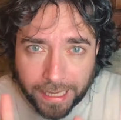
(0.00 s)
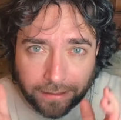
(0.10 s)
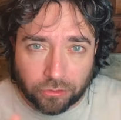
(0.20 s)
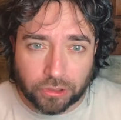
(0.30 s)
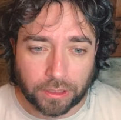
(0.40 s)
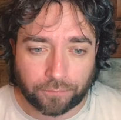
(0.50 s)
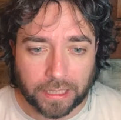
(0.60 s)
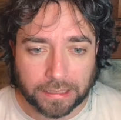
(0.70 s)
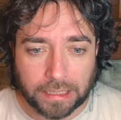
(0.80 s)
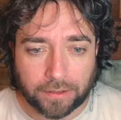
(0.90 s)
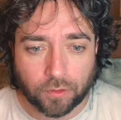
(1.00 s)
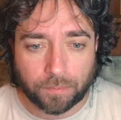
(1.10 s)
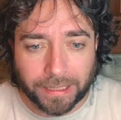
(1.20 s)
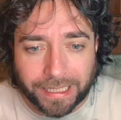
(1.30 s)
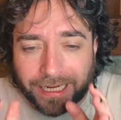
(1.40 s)
anno significativo
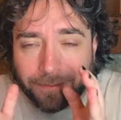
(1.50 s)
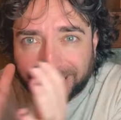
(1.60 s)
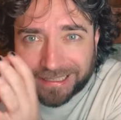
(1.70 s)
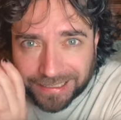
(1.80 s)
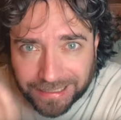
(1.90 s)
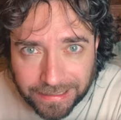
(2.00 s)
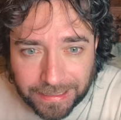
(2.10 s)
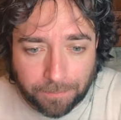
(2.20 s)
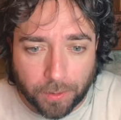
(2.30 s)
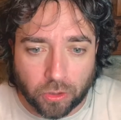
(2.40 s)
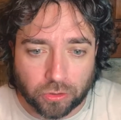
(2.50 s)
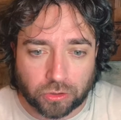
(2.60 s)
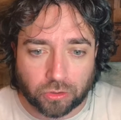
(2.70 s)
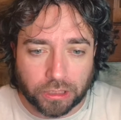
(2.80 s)
perché rimette i sensi a posto,